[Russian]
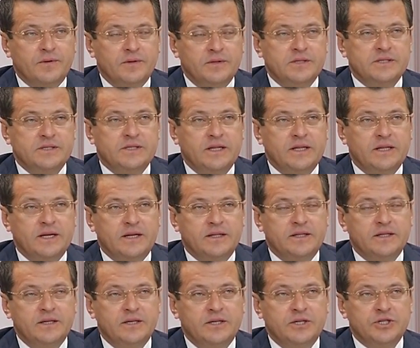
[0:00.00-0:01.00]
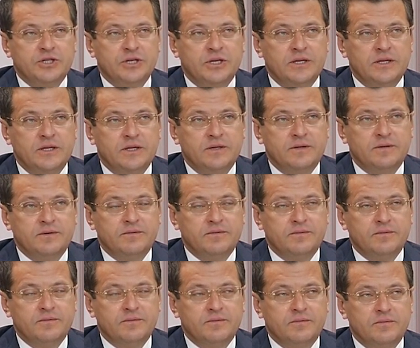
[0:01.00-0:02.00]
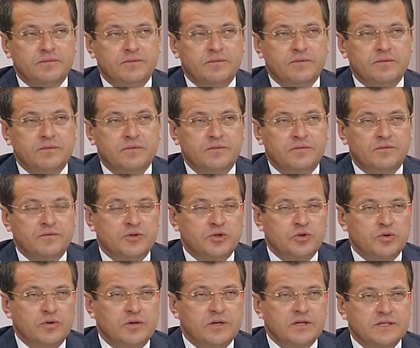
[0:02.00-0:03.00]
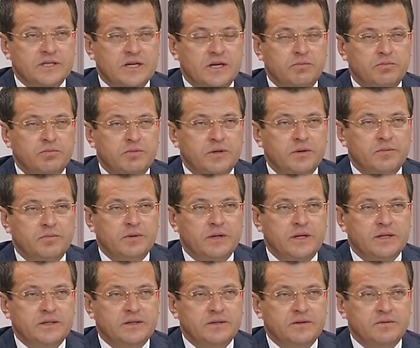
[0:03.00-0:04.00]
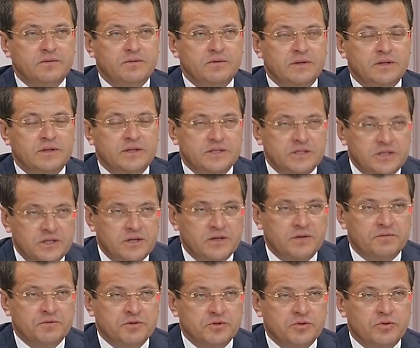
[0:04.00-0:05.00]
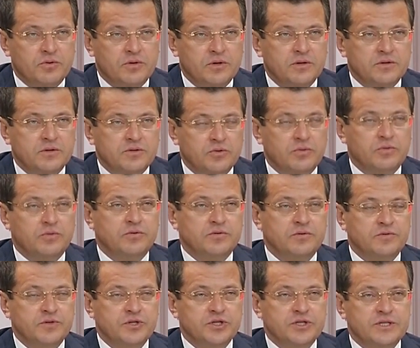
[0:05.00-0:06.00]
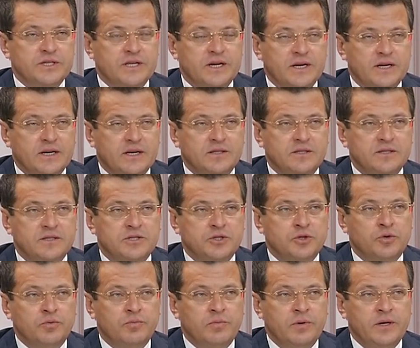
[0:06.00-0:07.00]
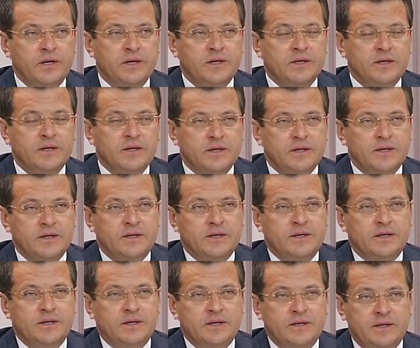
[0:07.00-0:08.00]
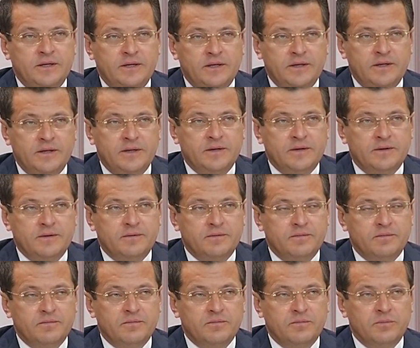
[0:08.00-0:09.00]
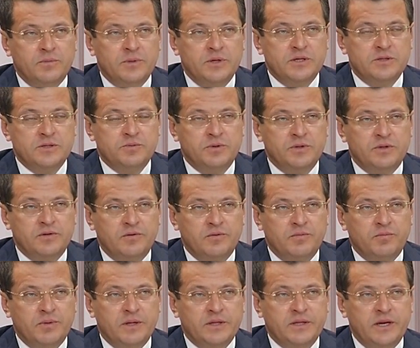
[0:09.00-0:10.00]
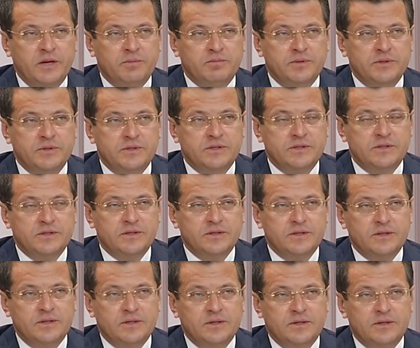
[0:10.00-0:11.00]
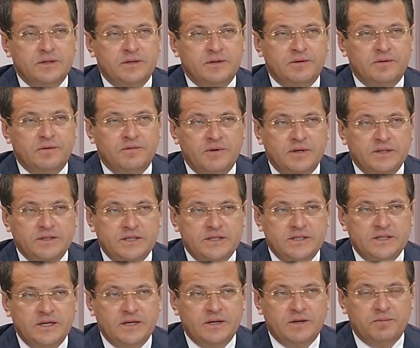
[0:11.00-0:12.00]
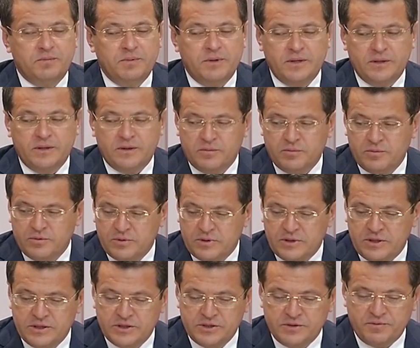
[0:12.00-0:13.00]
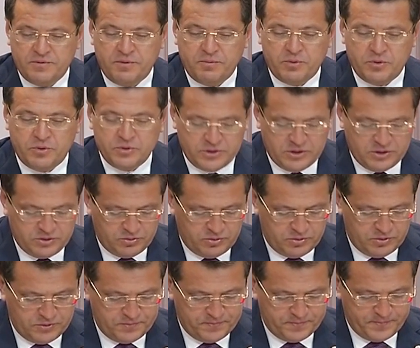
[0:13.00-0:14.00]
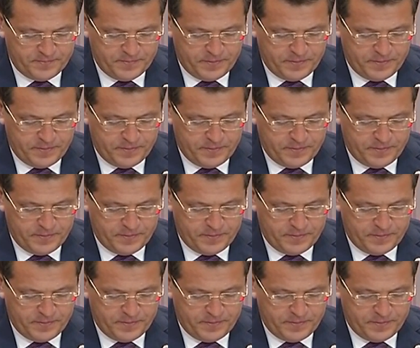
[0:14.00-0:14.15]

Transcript: нестандартные решения. Высокая заработная плата, относительно высокая, свыше 40 тысяч рублей. И мы испытываем потребность в водителях, поэтому, конечно, вопрос, который